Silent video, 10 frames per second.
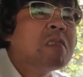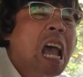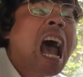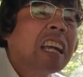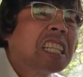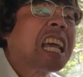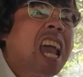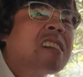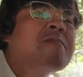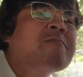Ah, sige.
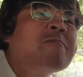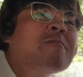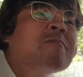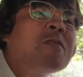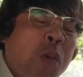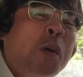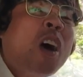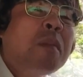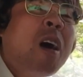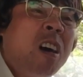
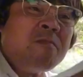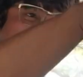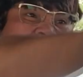Subukan mo.